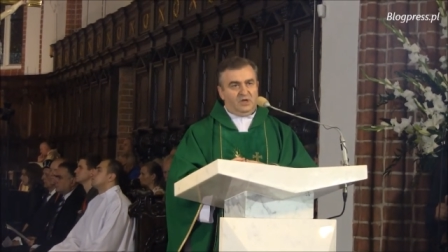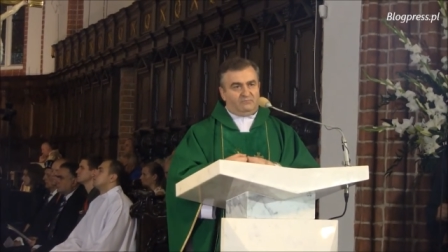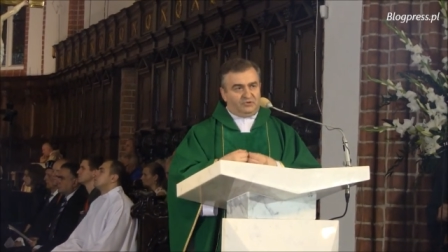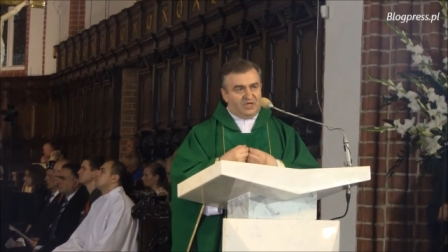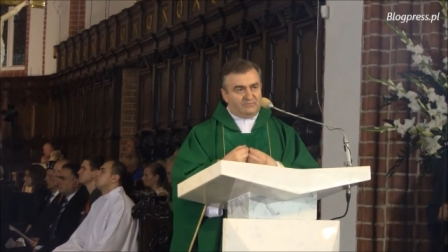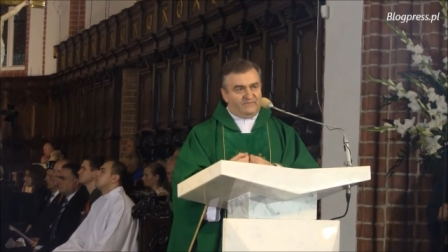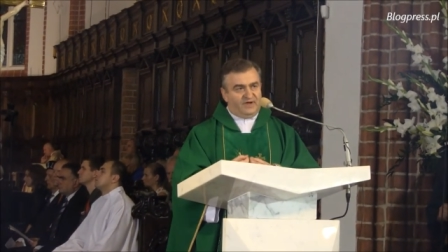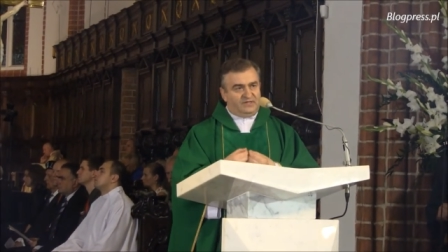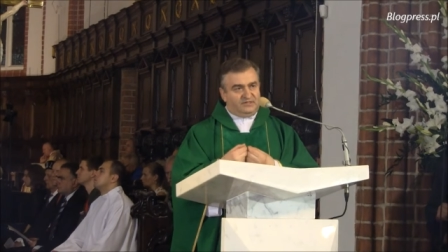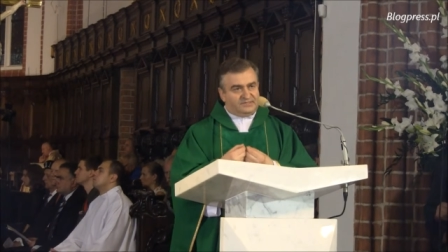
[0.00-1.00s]

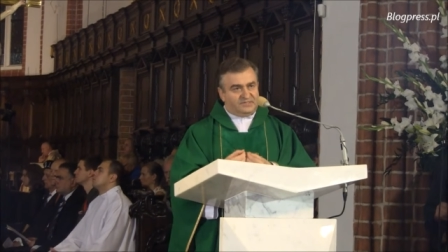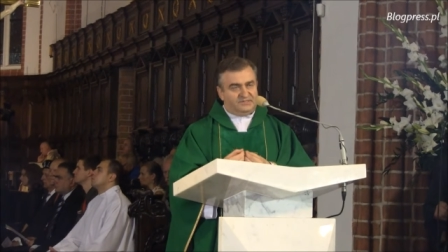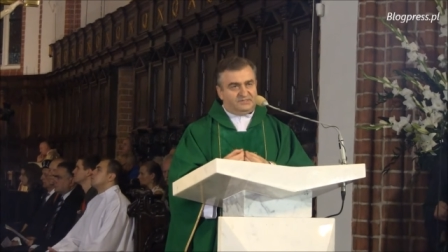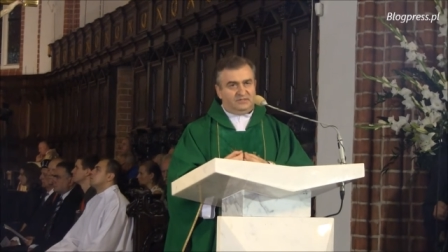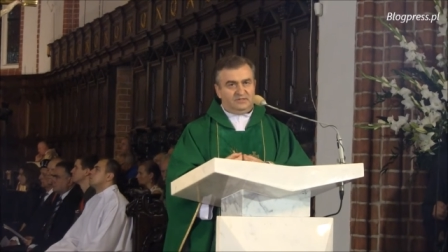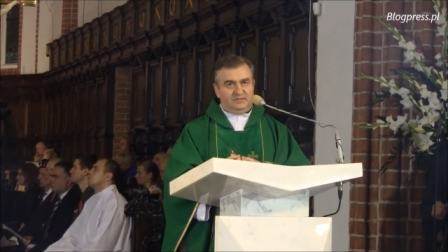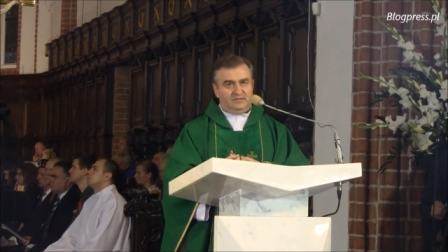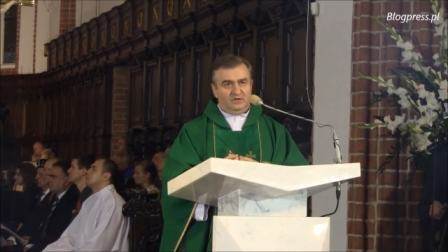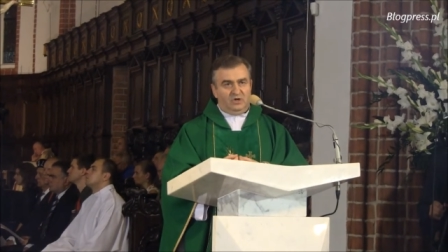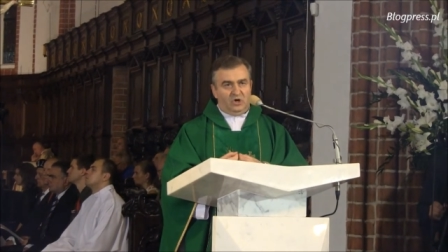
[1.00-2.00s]
podejmowali decyzję
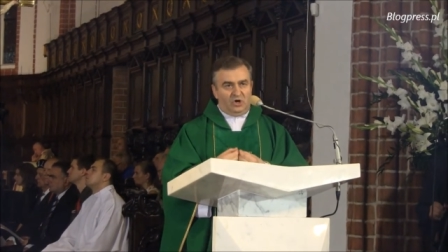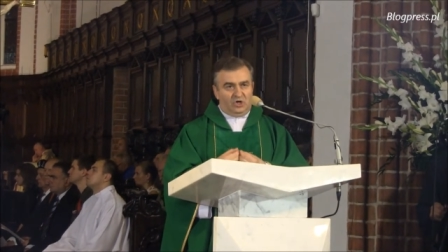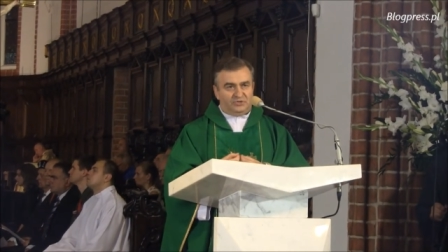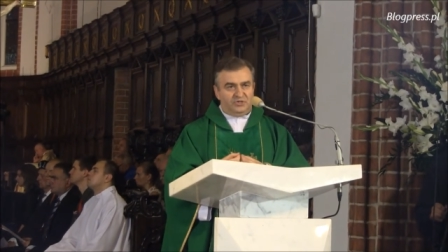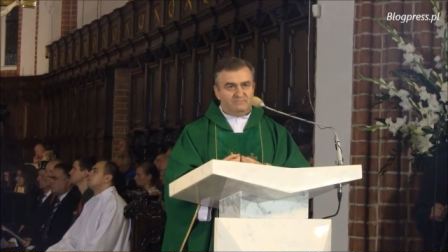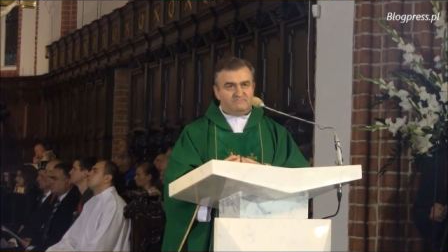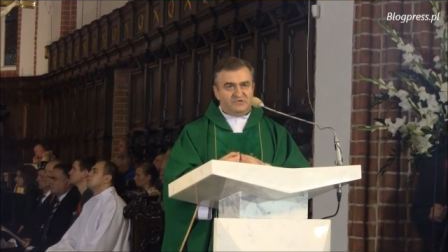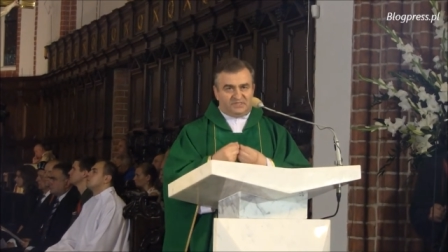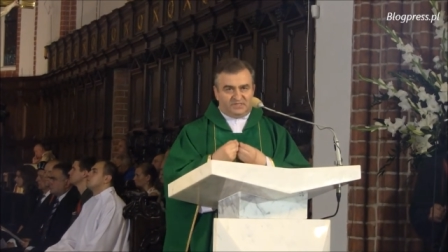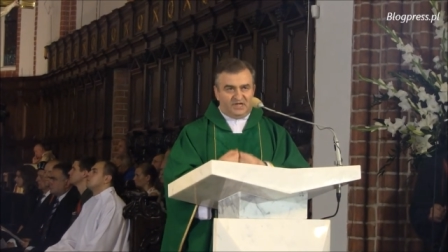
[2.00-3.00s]
o tym, by
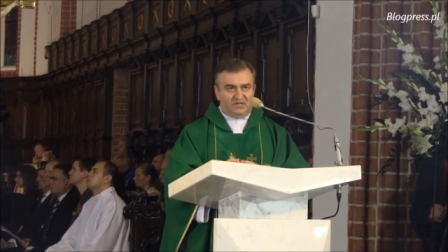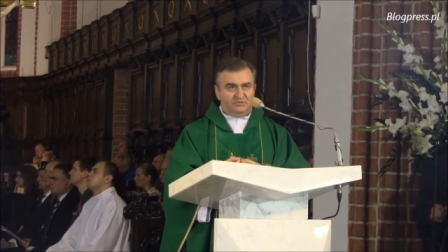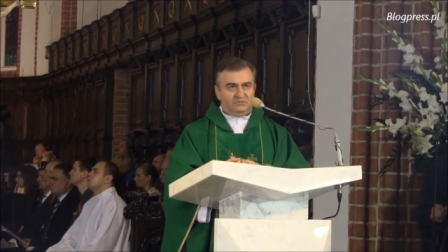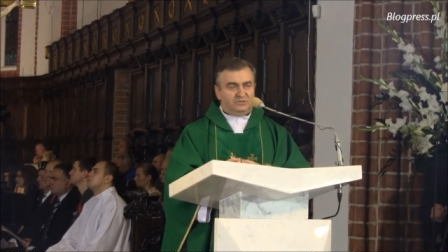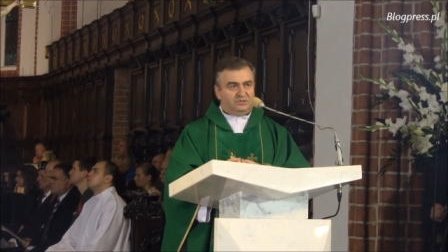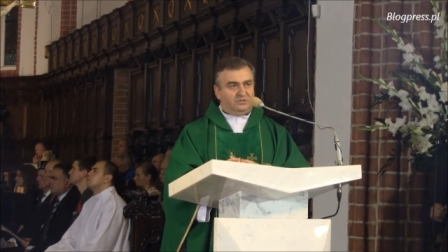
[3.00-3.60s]
stanąć